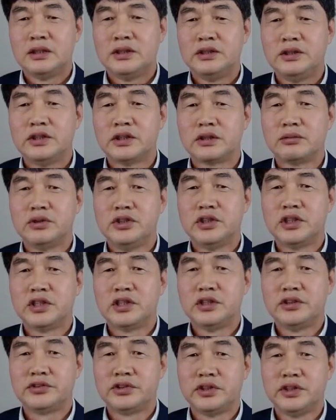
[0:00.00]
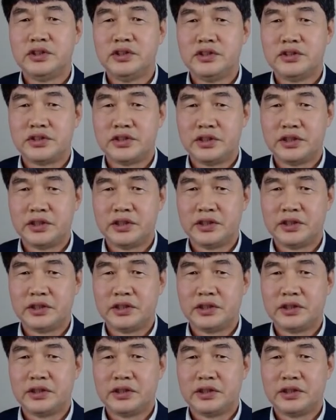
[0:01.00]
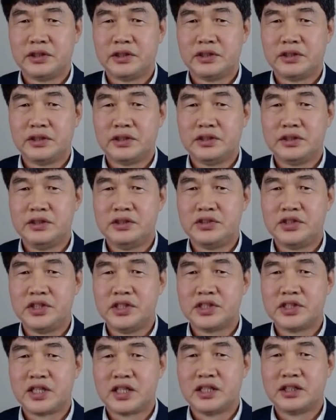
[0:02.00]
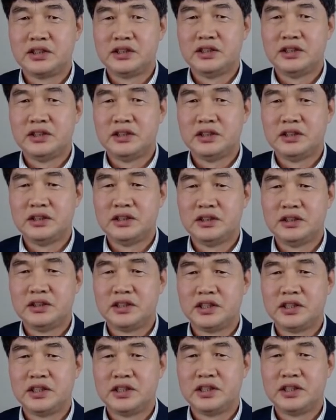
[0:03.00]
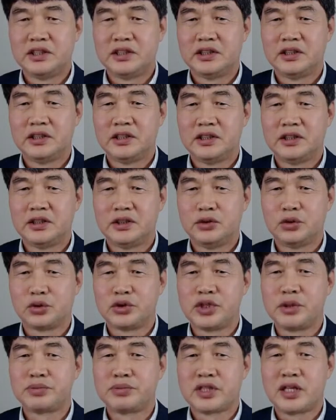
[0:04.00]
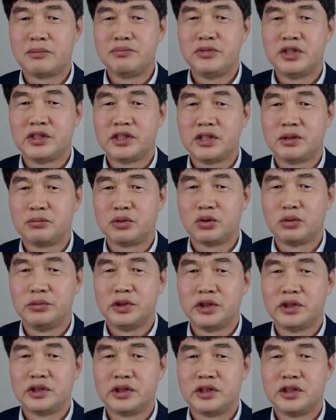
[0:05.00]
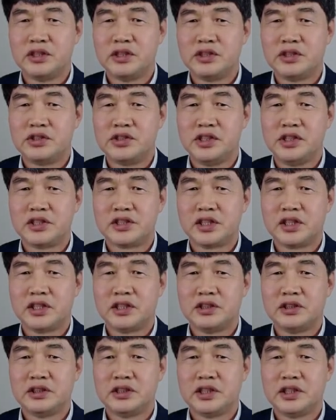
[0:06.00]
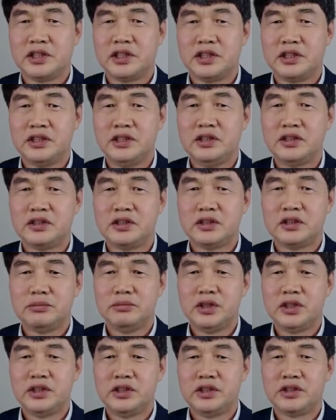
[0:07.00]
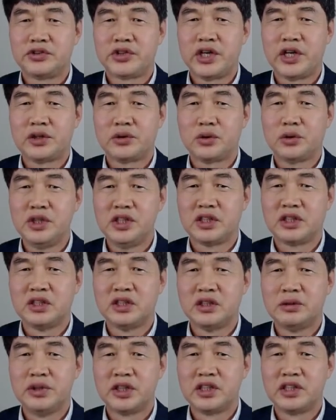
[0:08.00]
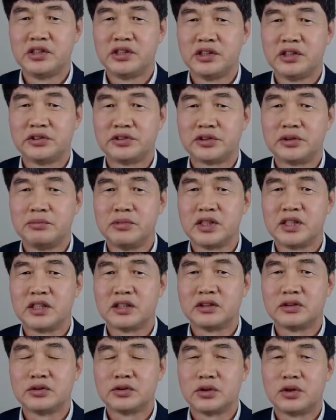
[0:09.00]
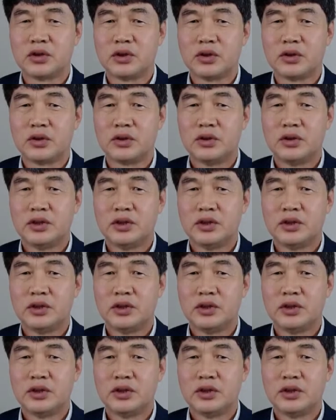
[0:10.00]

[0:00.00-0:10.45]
여러분 여기서 이제 이 제자들의 요 13절에 보면은 제자들의 이름이 새로이 거명이 되었습니다. 그죠?